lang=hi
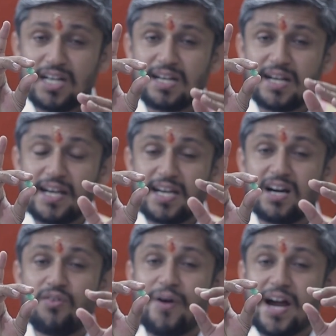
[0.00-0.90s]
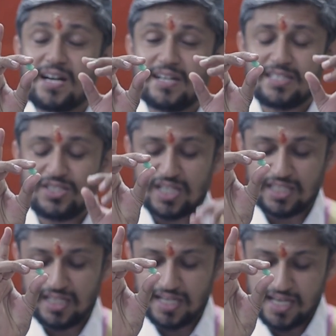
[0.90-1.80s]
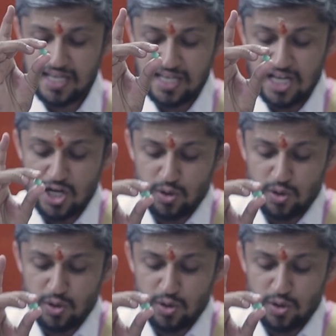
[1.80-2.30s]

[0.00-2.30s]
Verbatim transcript: डल रहेगा वाइटनेस ज़्यादा रहेगी